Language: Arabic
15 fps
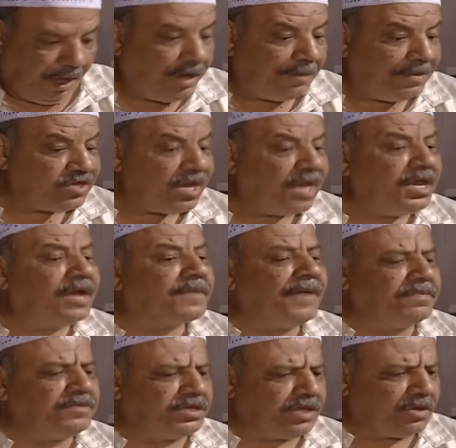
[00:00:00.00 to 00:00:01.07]
أنا من شان هيك
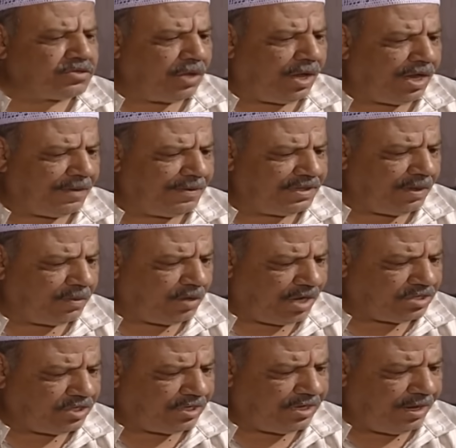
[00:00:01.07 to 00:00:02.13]
ما بدي جوزها لبنت أبو
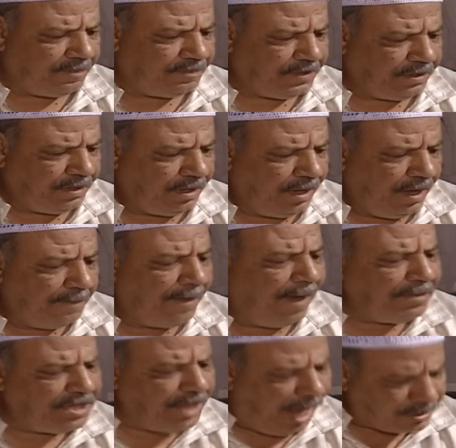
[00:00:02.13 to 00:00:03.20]
راشد لابني
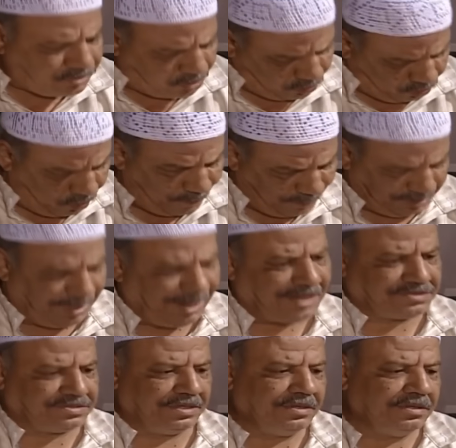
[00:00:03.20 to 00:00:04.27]
ما بدي حظه يكون مثل
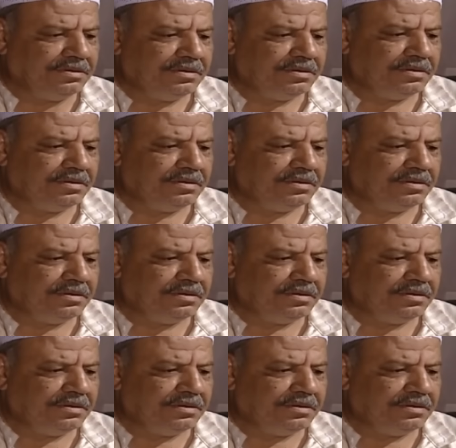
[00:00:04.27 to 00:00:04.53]
حظي